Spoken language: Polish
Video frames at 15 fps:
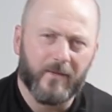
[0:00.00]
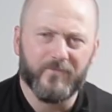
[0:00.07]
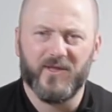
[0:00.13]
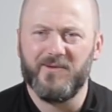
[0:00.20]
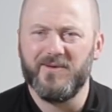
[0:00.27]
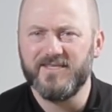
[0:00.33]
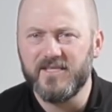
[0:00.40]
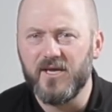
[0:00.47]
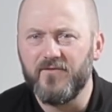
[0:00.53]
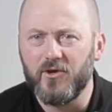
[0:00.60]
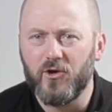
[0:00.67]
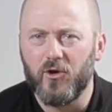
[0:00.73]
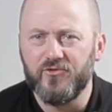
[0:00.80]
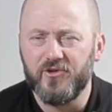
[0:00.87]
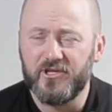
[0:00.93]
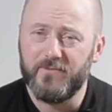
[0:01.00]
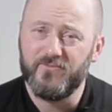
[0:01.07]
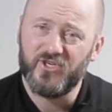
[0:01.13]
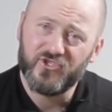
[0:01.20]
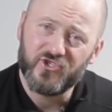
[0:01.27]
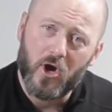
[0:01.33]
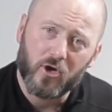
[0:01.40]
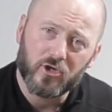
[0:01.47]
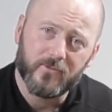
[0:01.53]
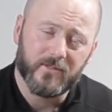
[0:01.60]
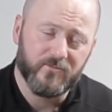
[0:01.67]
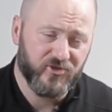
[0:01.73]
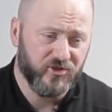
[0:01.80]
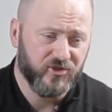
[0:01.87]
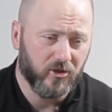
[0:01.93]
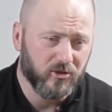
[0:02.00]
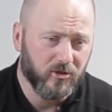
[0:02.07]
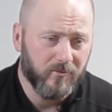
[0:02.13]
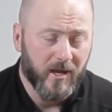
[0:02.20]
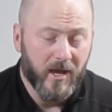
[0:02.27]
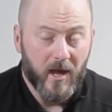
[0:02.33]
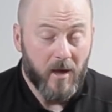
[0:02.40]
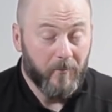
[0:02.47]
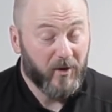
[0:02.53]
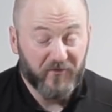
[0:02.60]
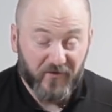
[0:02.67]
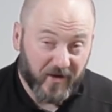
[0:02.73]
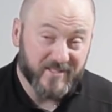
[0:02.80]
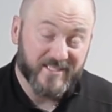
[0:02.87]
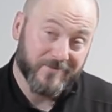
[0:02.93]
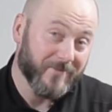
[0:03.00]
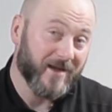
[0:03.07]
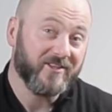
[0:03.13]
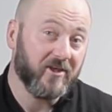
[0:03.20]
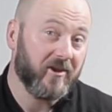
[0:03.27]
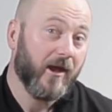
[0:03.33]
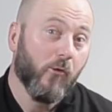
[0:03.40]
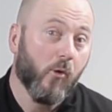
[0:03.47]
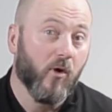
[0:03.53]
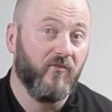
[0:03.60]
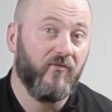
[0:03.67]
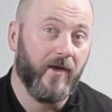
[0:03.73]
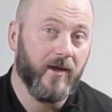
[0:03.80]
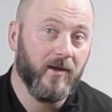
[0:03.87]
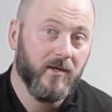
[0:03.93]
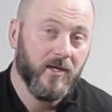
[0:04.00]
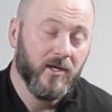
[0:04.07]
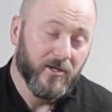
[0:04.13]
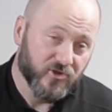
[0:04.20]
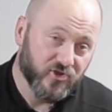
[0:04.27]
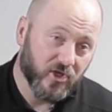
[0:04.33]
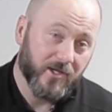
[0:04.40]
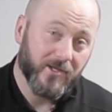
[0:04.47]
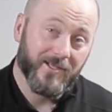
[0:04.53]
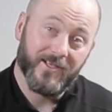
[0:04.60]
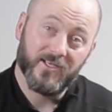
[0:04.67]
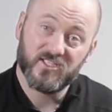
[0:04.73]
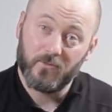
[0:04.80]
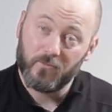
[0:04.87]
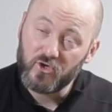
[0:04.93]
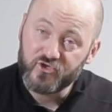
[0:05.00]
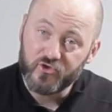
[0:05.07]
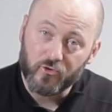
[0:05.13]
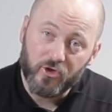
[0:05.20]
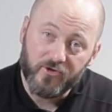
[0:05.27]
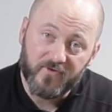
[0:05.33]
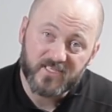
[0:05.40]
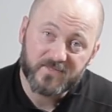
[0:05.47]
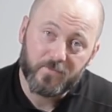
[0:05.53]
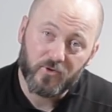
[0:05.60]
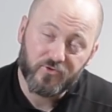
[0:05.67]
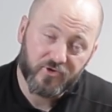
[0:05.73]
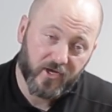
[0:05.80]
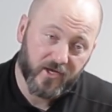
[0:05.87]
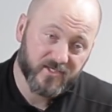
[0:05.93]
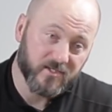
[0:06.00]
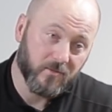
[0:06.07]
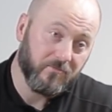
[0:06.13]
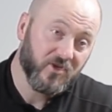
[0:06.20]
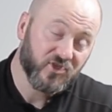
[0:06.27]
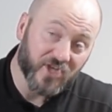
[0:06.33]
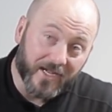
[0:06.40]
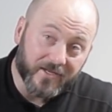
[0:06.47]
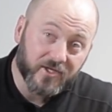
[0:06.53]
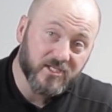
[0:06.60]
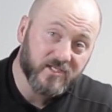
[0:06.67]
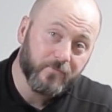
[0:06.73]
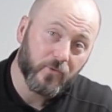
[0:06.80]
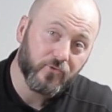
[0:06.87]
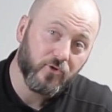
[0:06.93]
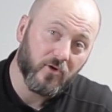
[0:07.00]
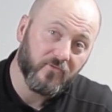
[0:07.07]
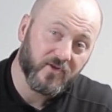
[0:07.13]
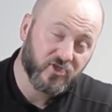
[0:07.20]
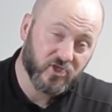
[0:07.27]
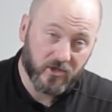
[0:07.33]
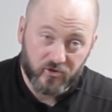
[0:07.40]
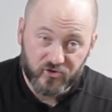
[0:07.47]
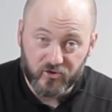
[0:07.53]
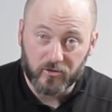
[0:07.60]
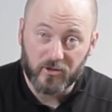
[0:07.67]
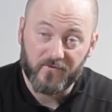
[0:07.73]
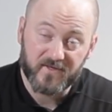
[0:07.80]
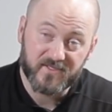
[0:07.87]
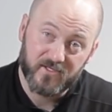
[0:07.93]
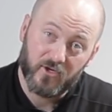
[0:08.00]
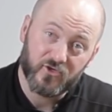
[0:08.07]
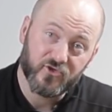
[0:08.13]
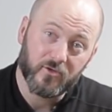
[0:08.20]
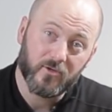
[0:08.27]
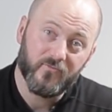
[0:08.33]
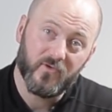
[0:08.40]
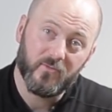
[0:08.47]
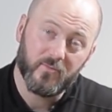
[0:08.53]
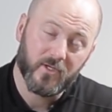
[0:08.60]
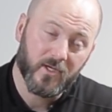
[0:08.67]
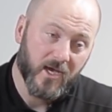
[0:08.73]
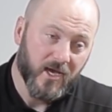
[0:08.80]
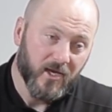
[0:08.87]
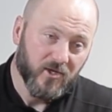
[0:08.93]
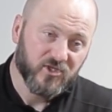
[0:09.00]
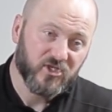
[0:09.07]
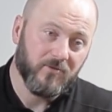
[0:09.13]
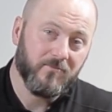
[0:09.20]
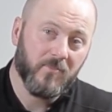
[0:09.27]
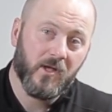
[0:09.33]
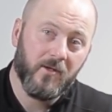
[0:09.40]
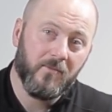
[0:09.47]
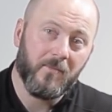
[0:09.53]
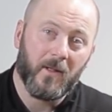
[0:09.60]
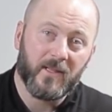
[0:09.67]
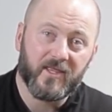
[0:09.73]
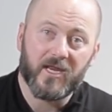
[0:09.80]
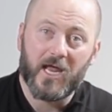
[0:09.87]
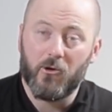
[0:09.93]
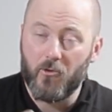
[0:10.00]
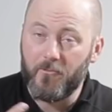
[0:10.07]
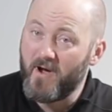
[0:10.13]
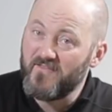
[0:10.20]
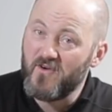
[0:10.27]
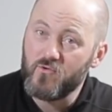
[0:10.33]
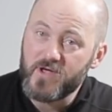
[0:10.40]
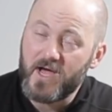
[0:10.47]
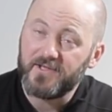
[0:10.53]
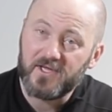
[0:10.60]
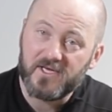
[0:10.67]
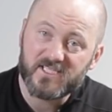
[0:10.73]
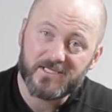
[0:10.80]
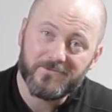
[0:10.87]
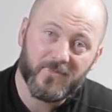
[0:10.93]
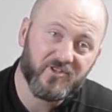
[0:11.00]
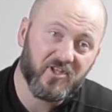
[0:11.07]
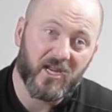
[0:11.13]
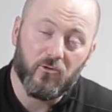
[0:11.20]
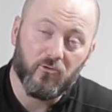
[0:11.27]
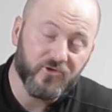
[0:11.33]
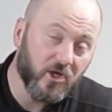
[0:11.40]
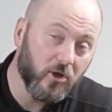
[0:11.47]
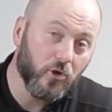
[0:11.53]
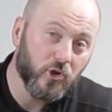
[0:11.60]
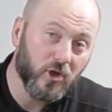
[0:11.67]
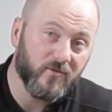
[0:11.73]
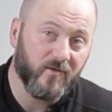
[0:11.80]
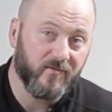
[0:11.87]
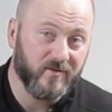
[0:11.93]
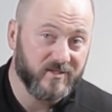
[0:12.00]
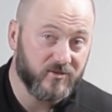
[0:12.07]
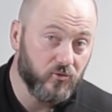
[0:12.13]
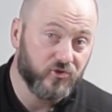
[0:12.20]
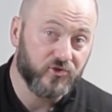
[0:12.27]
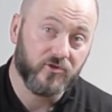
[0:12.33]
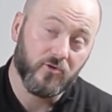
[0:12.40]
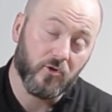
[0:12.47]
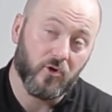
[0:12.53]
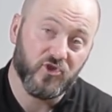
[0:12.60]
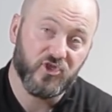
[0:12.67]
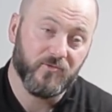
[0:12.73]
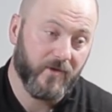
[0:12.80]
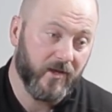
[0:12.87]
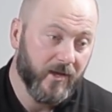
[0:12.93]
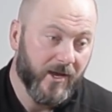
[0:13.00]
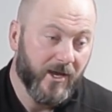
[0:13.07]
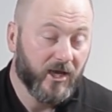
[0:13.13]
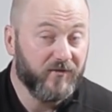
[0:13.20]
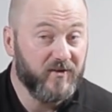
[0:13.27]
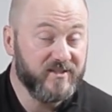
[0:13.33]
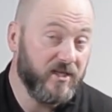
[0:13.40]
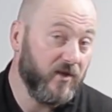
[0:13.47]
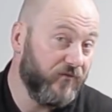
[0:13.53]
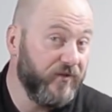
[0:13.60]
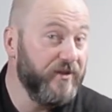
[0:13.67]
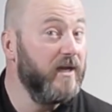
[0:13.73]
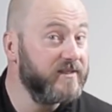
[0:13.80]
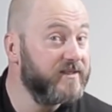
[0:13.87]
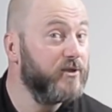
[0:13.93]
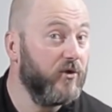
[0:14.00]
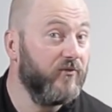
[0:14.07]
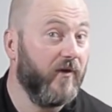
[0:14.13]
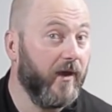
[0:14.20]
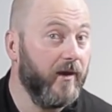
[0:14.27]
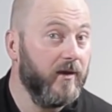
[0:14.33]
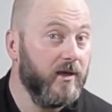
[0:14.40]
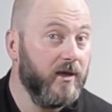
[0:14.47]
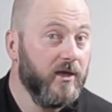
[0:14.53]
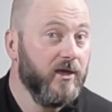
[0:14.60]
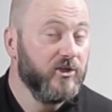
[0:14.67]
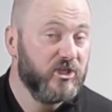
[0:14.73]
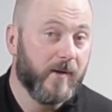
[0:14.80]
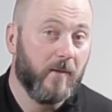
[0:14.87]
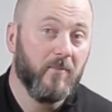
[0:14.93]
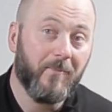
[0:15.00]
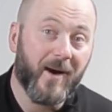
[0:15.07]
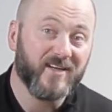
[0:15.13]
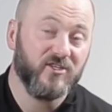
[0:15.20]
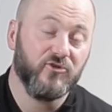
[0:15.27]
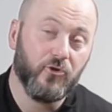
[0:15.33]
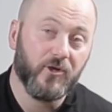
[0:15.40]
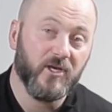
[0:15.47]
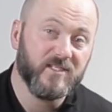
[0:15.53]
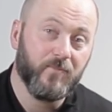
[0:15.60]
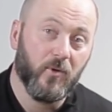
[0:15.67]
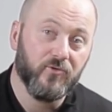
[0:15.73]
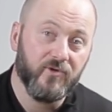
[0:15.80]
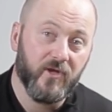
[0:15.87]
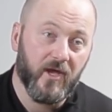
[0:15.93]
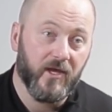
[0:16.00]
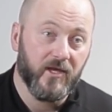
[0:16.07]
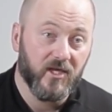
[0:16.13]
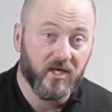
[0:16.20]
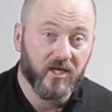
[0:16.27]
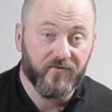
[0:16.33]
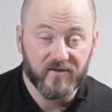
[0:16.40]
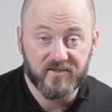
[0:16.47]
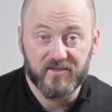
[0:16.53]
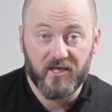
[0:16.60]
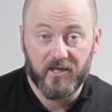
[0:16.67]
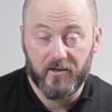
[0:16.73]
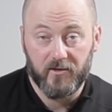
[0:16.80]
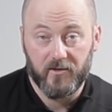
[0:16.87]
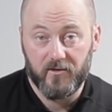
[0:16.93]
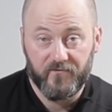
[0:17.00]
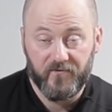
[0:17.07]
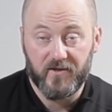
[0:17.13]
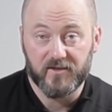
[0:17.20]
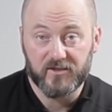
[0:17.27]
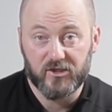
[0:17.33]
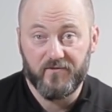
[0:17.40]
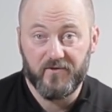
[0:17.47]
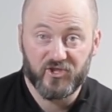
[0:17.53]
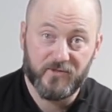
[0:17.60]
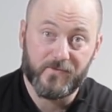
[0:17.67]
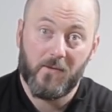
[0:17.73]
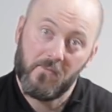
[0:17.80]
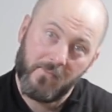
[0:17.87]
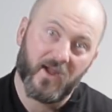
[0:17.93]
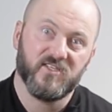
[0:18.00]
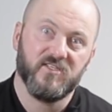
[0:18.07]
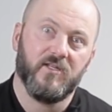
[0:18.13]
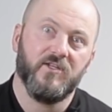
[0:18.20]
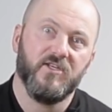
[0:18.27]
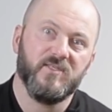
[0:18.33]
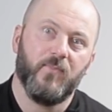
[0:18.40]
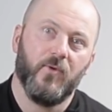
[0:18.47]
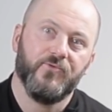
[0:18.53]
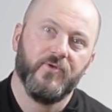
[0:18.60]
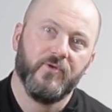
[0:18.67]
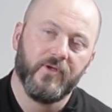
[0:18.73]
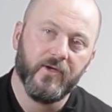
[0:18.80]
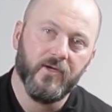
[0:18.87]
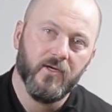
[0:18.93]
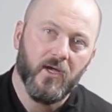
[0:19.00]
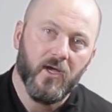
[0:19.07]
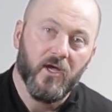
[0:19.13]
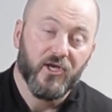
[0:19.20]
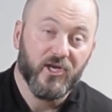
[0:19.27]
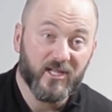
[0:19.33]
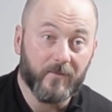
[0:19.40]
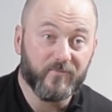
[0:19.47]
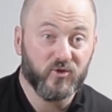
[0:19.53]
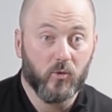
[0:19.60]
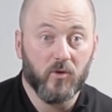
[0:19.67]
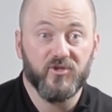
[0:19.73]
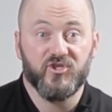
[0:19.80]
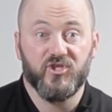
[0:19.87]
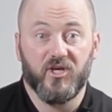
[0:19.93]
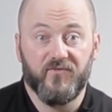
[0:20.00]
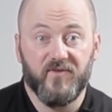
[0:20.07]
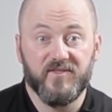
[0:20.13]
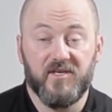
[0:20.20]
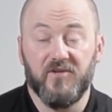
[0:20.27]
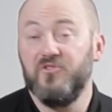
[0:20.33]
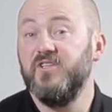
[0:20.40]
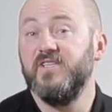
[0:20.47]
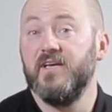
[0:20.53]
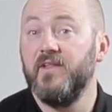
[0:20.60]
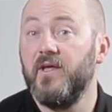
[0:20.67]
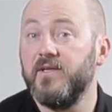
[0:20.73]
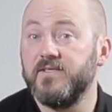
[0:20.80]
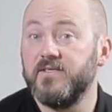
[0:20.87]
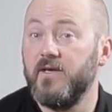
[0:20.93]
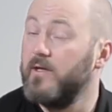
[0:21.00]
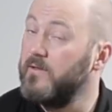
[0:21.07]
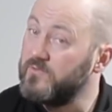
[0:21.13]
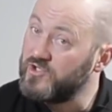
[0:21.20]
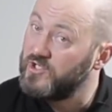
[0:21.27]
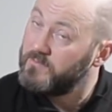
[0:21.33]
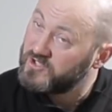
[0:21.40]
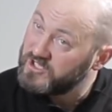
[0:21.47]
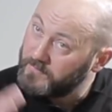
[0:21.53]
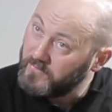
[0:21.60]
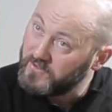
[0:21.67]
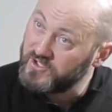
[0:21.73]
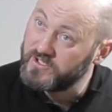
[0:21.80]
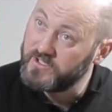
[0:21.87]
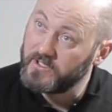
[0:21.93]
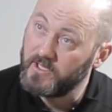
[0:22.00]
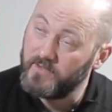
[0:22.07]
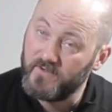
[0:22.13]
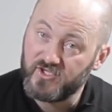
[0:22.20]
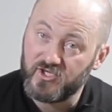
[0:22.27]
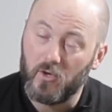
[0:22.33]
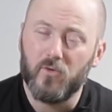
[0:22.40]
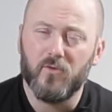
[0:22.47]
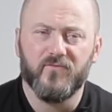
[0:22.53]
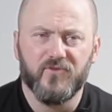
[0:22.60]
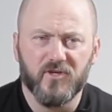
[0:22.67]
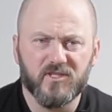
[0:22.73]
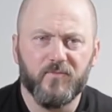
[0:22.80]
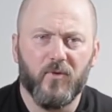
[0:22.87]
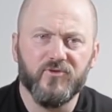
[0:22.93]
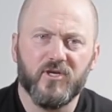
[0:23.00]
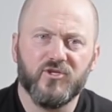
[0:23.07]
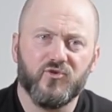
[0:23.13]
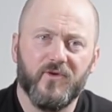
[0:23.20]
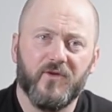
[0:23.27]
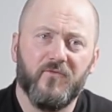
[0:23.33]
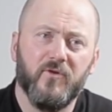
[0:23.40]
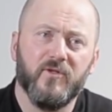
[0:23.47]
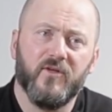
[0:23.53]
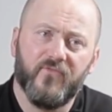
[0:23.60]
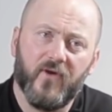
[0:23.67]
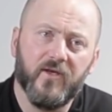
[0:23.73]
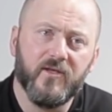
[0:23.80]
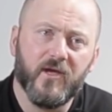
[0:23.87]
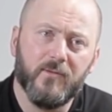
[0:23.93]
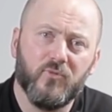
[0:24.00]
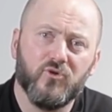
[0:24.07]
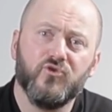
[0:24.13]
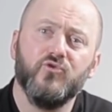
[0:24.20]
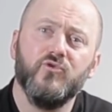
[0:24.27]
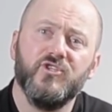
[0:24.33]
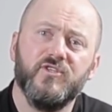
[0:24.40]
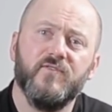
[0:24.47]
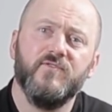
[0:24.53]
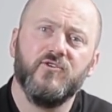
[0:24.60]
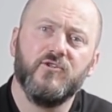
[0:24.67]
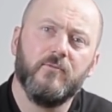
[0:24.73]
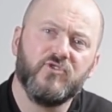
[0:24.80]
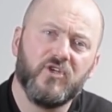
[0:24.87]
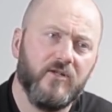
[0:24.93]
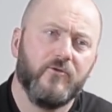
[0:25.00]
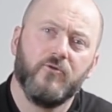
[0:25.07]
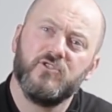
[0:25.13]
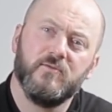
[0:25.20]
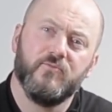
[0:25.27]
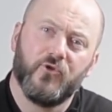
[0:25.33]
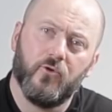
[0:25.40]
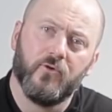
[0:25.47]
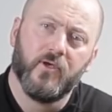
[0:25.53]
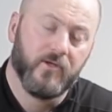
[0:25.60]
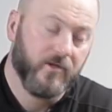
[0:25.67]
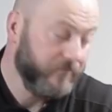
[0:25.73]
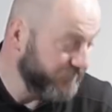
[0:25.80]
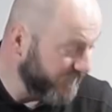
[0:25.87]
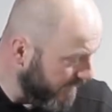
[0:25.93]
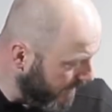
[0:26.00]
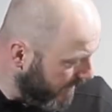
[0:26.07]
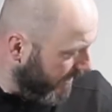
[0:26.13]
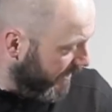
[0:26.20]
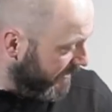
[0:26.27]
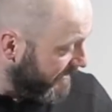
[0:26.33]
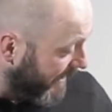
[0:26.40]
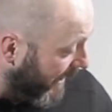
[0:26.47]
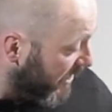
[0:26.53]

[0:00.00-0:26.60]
w tamtych jest niewygodniej, tym się ciągną, tym się ciągną. Preferencje materiałowe, czyli są rozciągliwe spodnie, są mieszanki spodniowe, czyli rozciągliwe z nierozciągliwymi, są y, materiały bawełniane, są materiały nylonowe, więc już dochodzimy. Kwestie finansowe, czyli mamy bardzo drogie spodnie i kwestie finansowe, czyli mamy bardzo tanie spodnie, nie? I na przykład jeszcze kwestie designerskie, czyli można powiedzieć takie, wiecie, o, w tych spodniach człowiek wygląda fajnie albo czuje się w nich dobrze, dlatego że są drogie, nie? Za